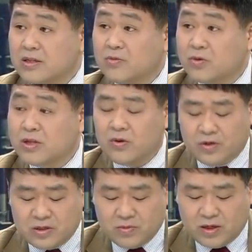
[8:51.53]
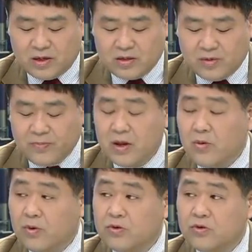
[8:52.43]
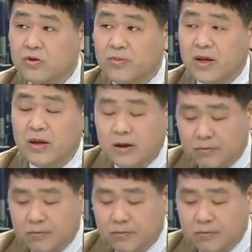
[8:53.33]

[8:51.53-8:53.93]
지금 존재하고 있습니다. 그래서 원유 수급에